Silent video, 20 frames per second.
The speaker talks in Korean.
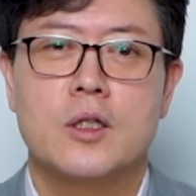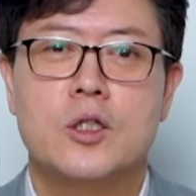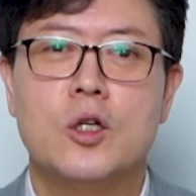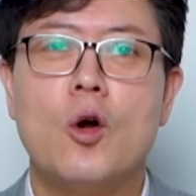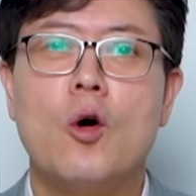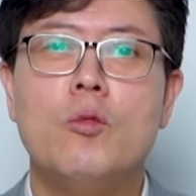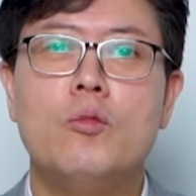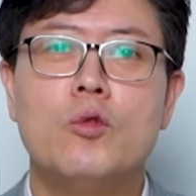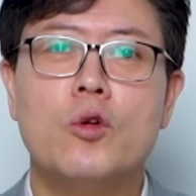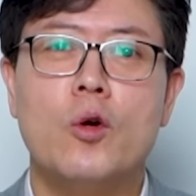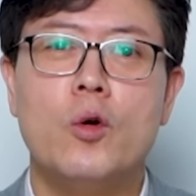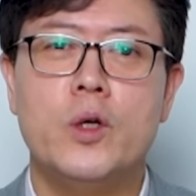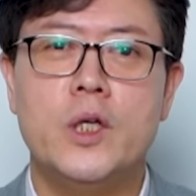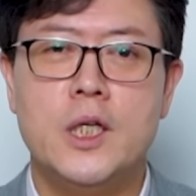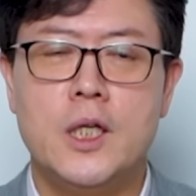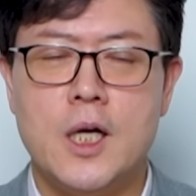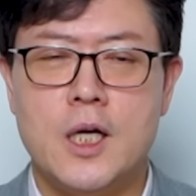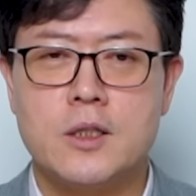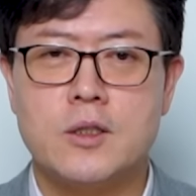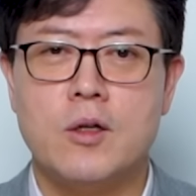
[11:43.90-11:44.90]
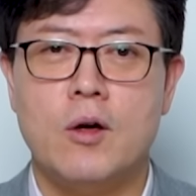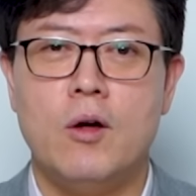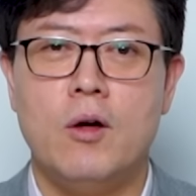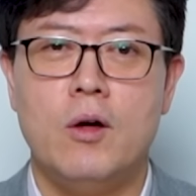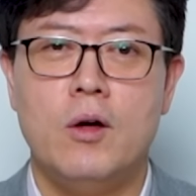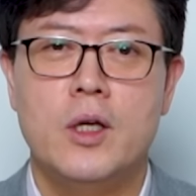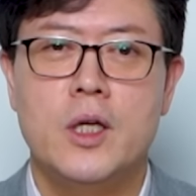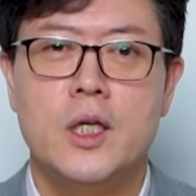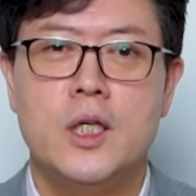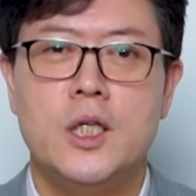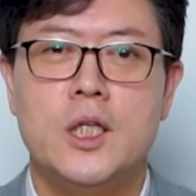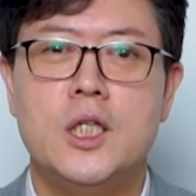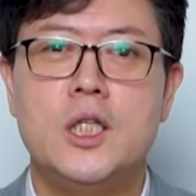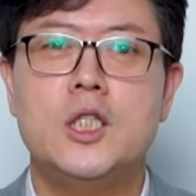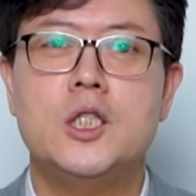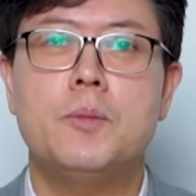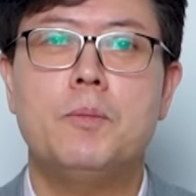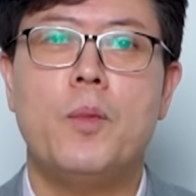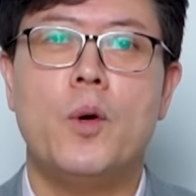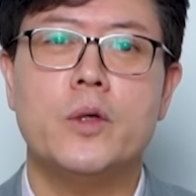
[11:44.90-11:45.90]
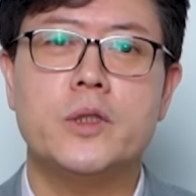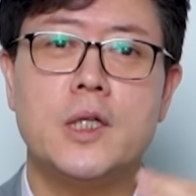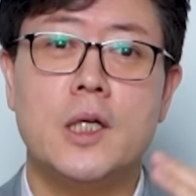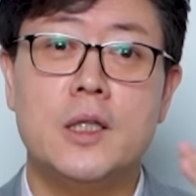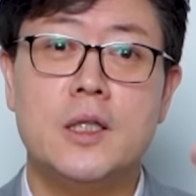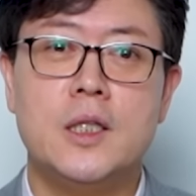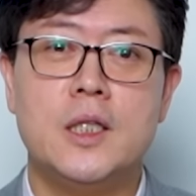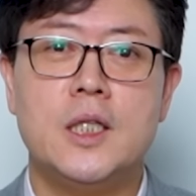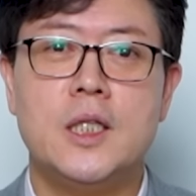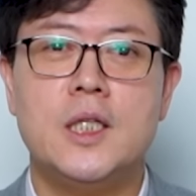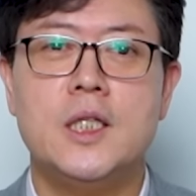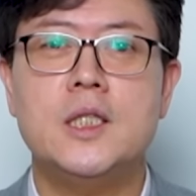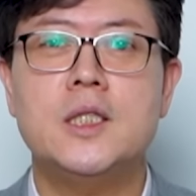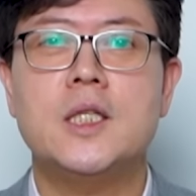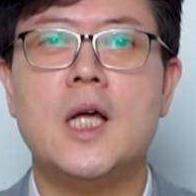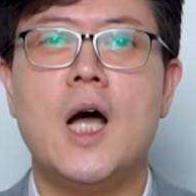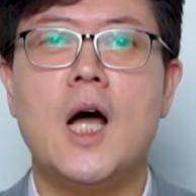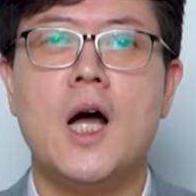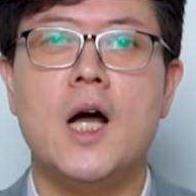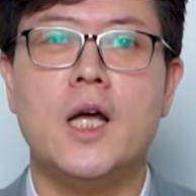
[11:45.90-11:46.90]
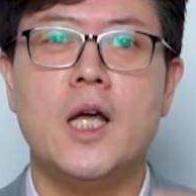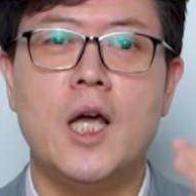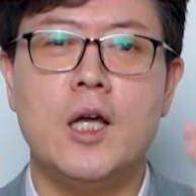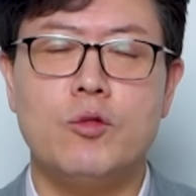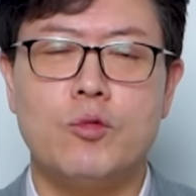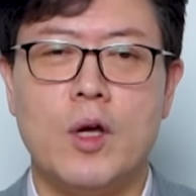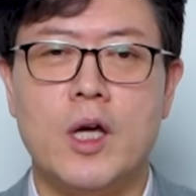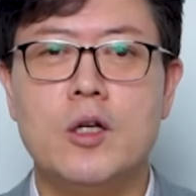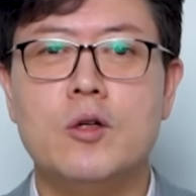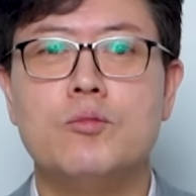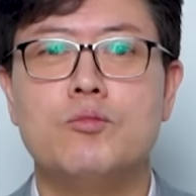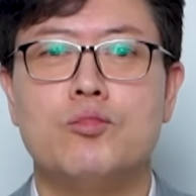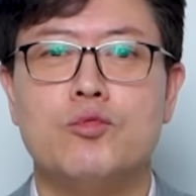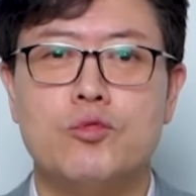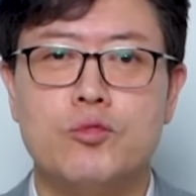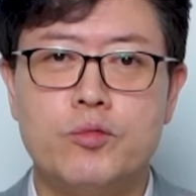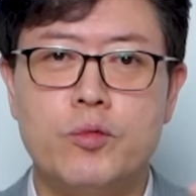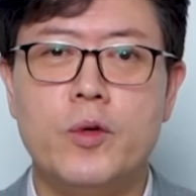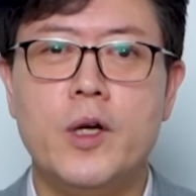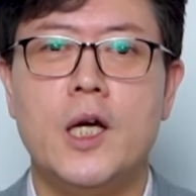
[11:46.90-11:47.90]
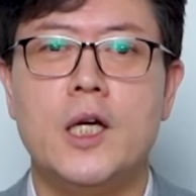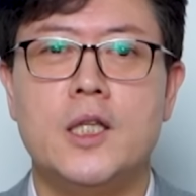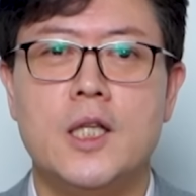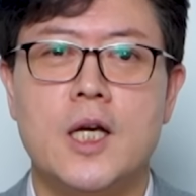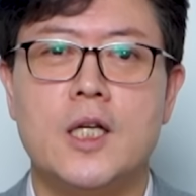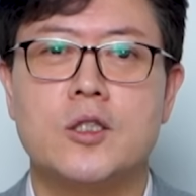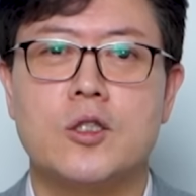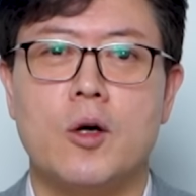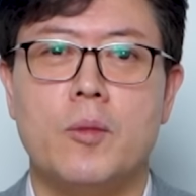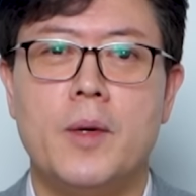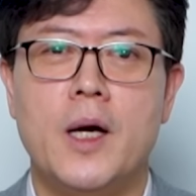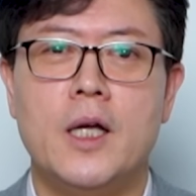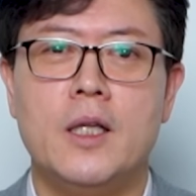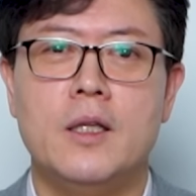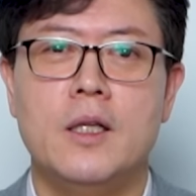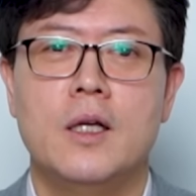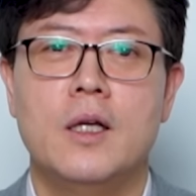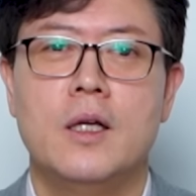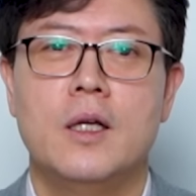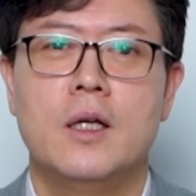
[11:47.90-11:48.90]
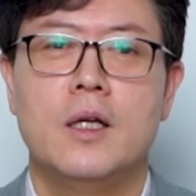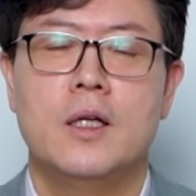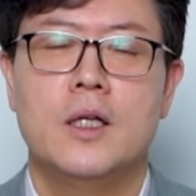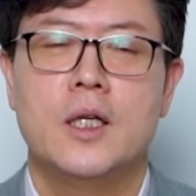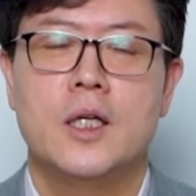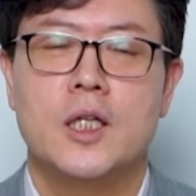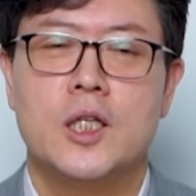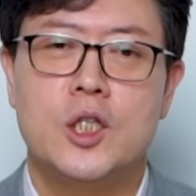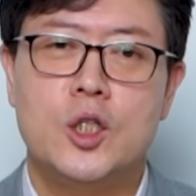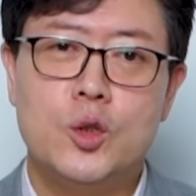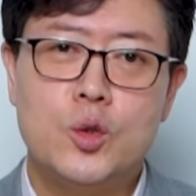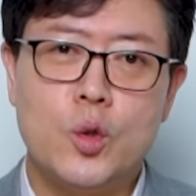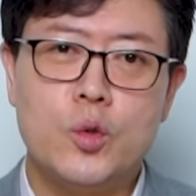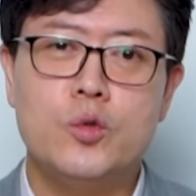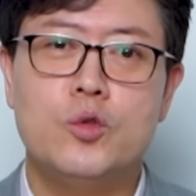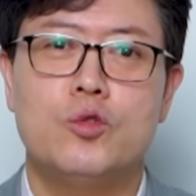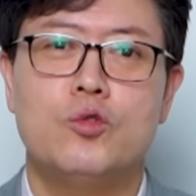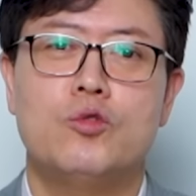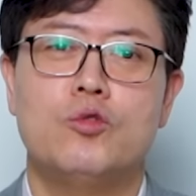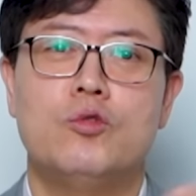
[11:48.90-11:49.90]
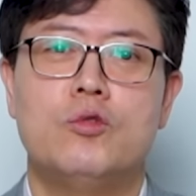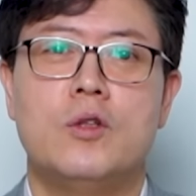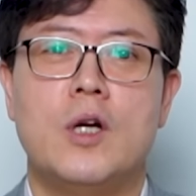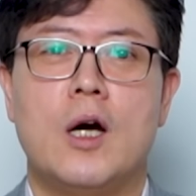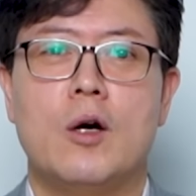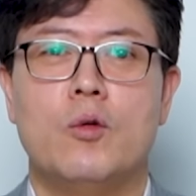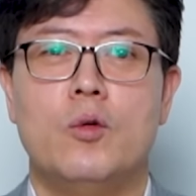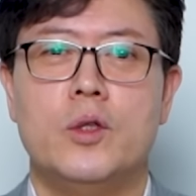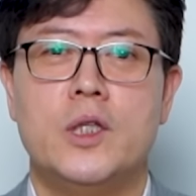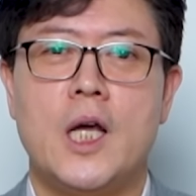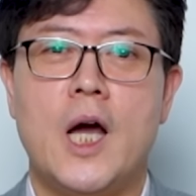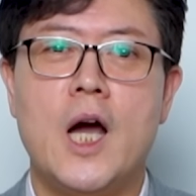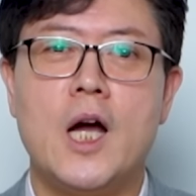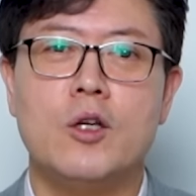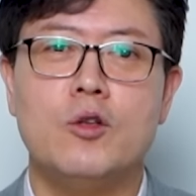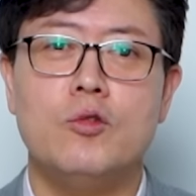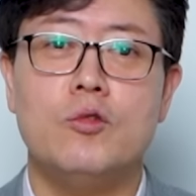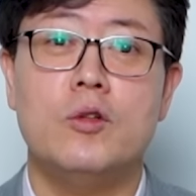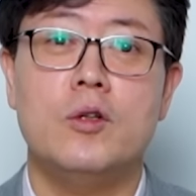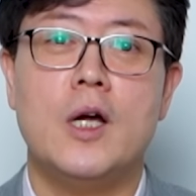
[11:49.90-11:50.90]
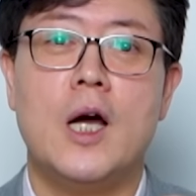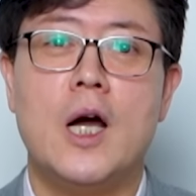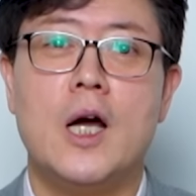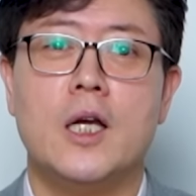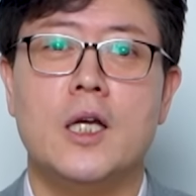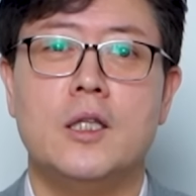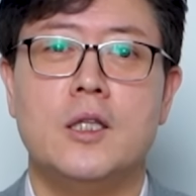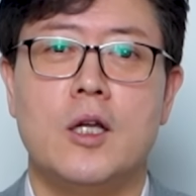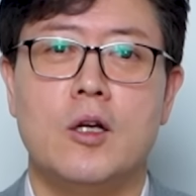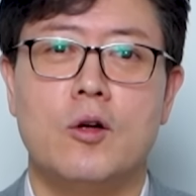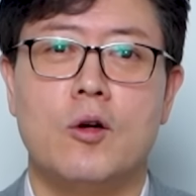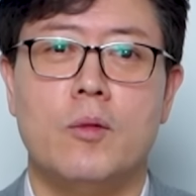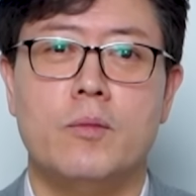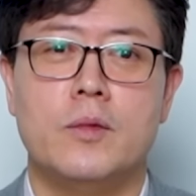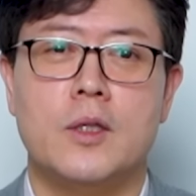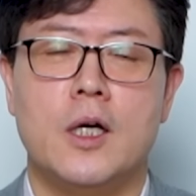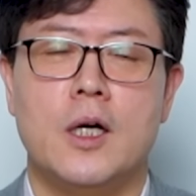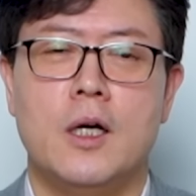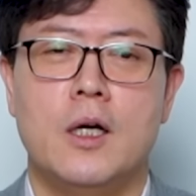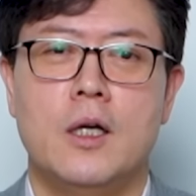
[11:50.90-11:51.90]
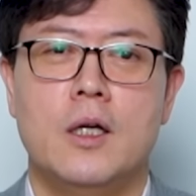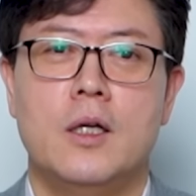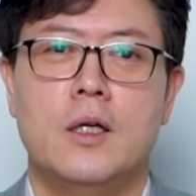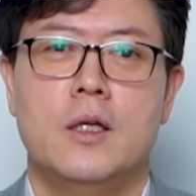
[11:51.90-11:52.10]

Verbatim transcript: 그러므로 인해서 20% 이상의 되는 부분에 대해서만 기존 주주들하고 향유를 하게 되는 겁니다.